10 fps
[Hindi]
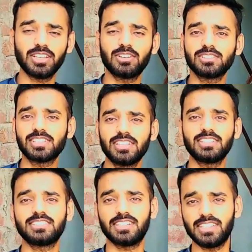है और इसके अंदर
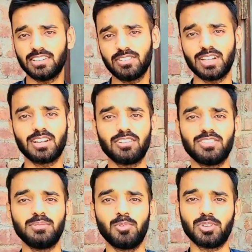सरिया वगैरह
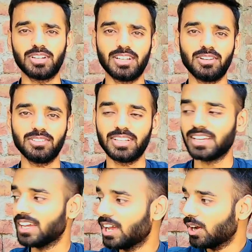काफ़ी मोटा डला होता है
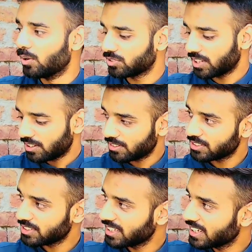उसके अलावा जो
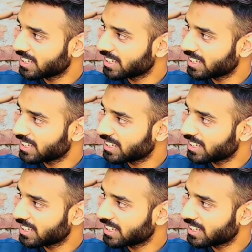ये